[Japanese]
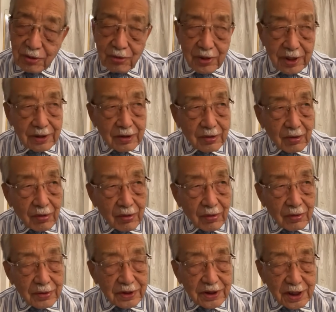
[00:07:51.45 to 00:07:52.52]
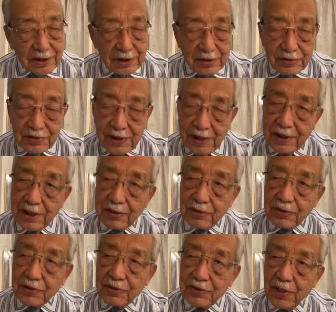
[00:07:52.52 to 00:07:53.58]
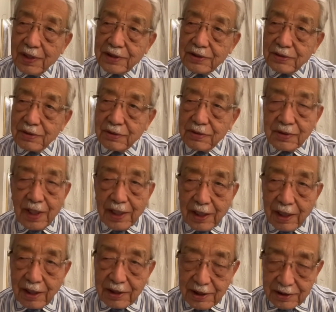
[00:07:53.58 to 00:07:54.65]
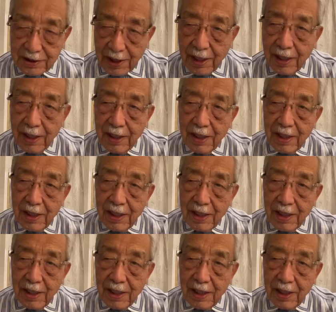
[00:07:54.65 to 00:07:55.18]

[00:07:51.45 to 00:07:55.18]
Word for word: 去年の2023年の10月ぐらいからですね、